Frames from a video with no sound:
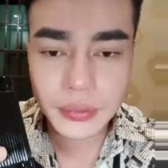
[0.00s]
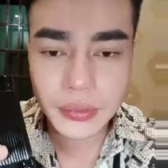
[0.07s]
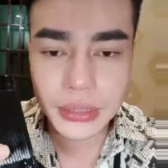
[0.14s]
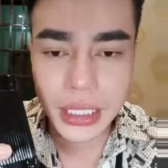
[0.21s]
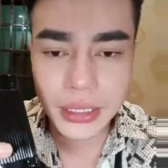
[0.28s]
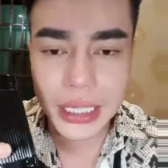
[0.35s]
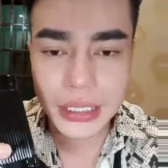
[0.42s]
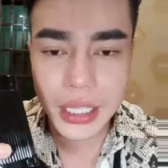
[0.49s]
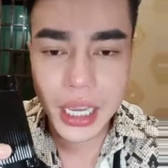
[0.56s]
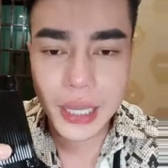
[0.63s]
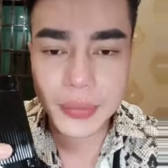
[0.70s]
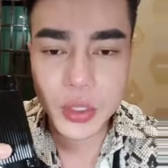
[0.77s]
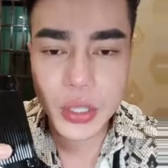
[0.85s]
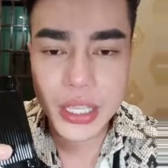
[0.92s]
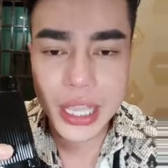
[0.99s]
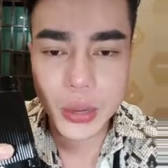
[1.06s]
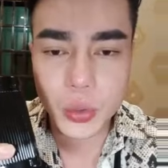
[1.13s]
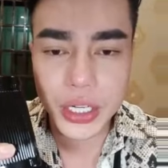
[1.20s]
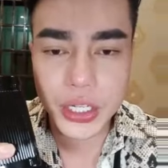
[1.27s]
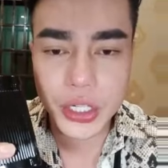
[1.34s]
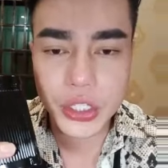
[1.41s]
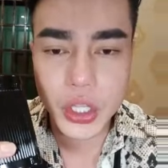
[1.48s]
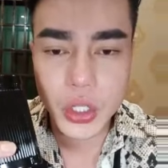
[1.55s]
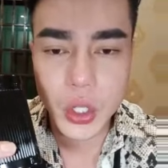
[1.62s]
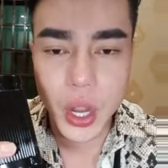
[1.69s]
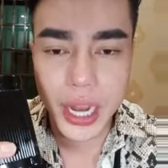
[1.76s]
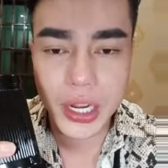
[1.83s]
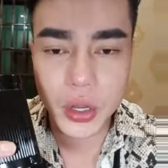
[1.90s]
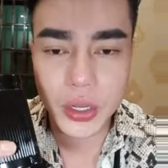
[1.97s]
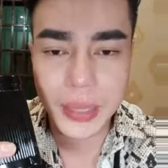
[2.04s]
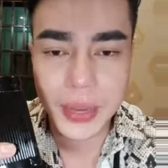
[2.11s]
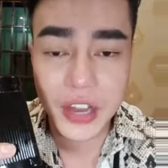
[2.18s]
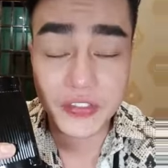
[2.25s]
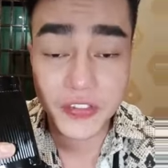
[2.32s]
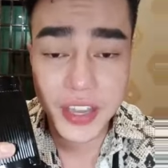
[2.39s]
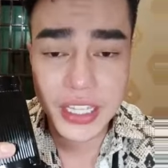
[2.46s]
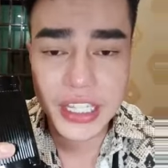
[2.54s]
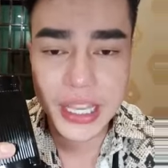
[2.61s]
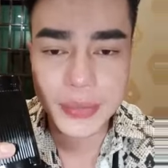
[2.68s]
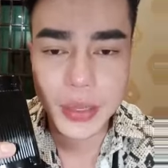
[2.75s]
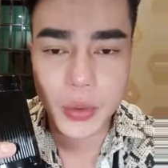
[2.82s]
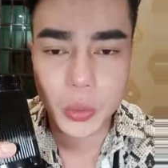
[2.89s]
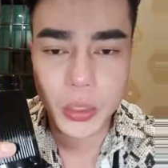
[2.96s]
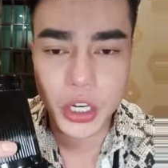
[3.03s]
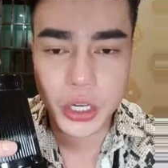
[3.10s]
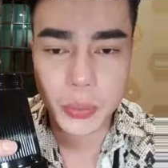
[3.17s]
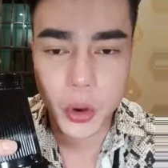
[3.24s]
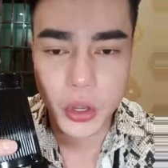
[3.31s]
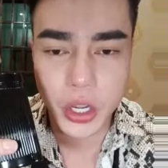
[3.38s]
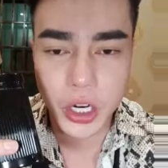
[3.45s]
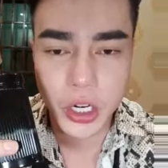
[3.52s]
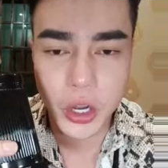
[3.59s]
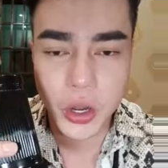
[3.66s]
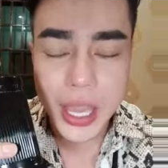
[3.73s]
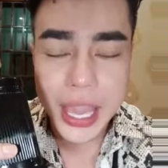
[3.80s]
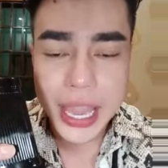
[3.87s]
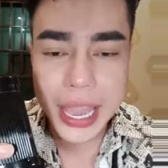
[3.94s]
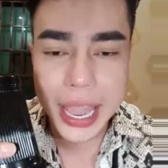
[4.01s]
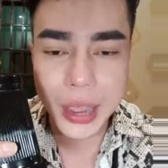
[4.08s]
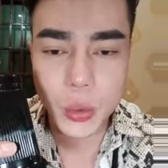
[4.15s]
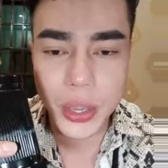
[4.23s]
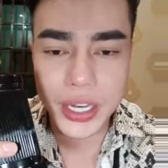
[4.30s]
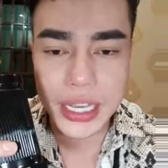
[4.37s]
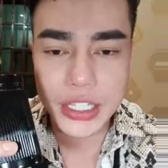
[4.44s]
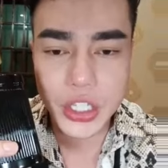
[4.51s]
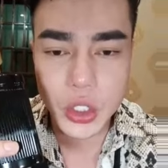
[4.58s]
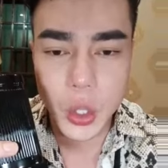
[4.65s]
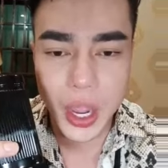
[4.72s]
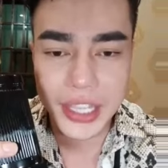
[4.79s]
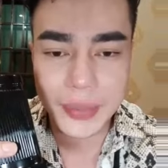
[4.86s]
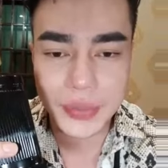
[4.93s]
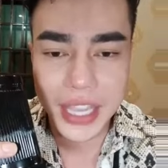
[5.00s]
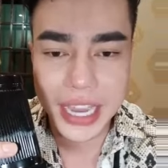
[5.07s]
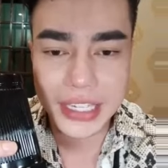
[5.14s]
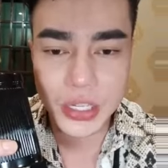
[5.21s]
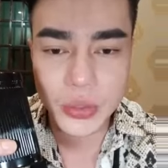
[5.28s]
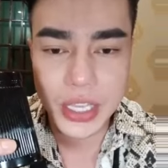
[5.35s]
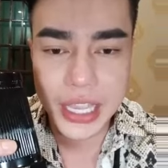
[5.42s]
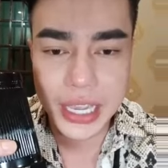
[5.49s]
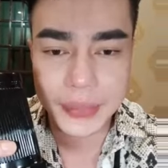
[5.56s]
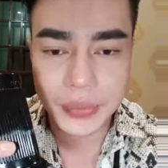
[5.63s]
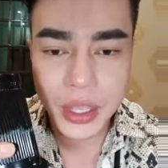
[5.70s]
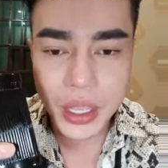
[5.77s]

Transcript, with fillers: rất là thơm như vậy nha quỳnh hương số điện thoại luôn cảm ơn phi ship cho một người mọi người luôn an nguyễn để số điện thoại dùm cho anh như vậy nha